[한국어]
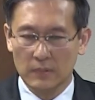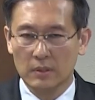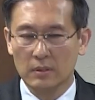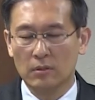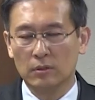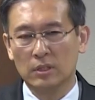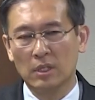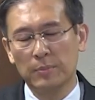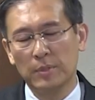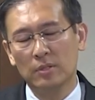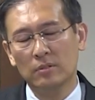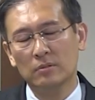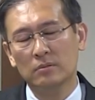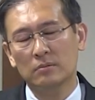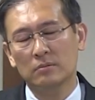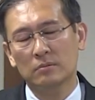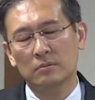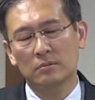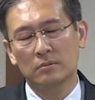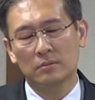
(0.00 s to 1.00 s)

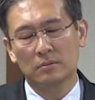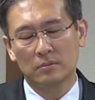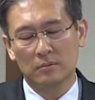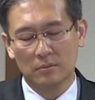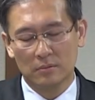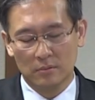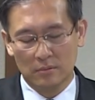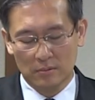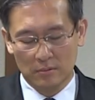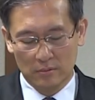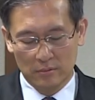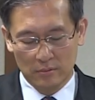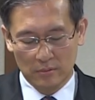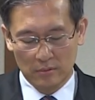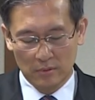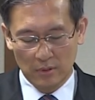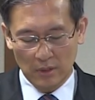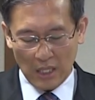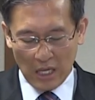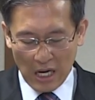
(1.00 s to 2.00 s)
그렇다면
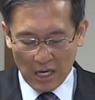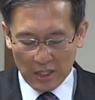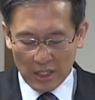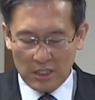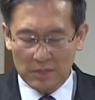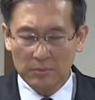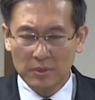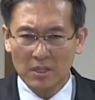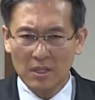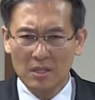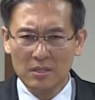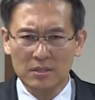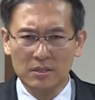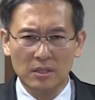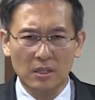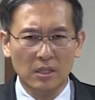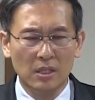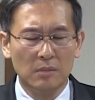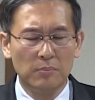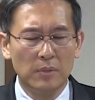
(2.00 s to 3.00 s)
하나님께
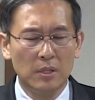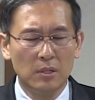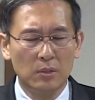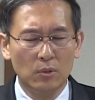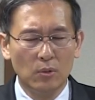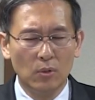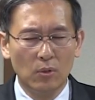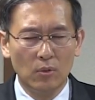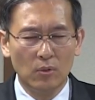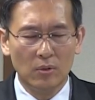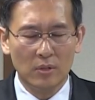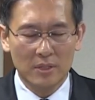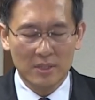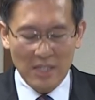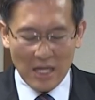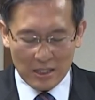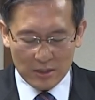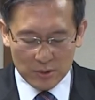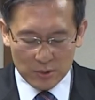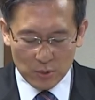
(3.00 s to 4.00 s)
예배로
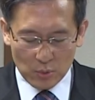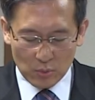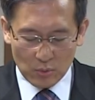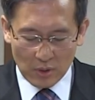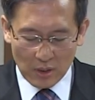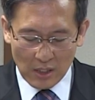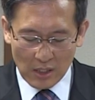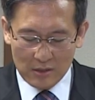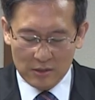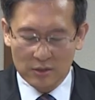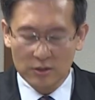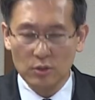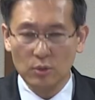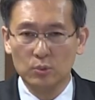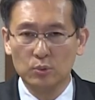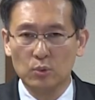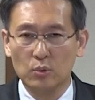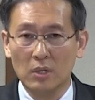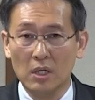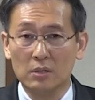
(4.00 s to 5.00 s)
약속한
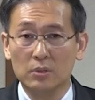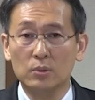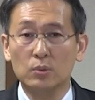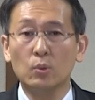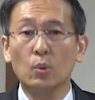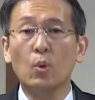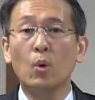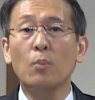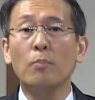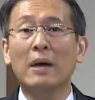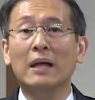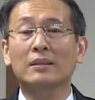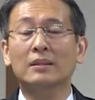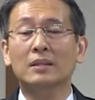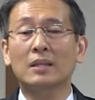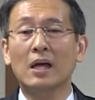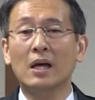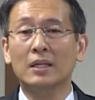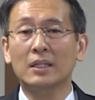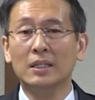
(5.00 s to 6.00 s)
성도가 또
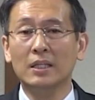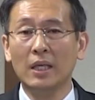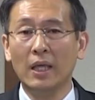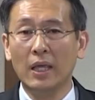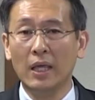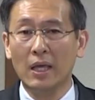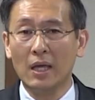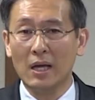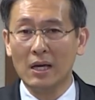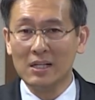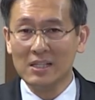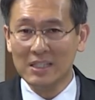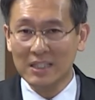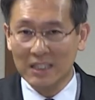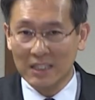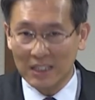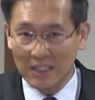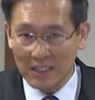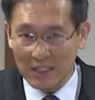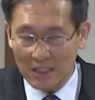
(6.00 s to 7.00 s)
마땅히 해야 할
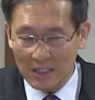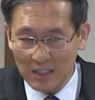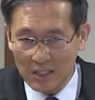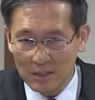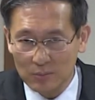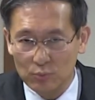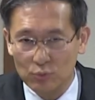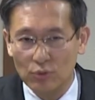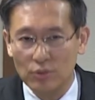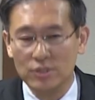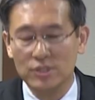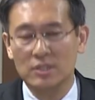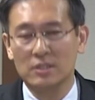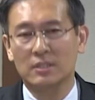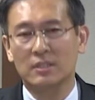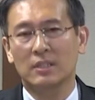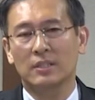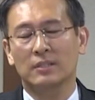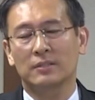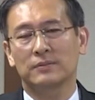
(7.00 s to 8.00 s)
일이
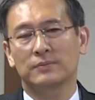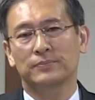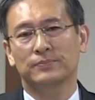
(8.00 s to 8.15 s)
무엇일까요?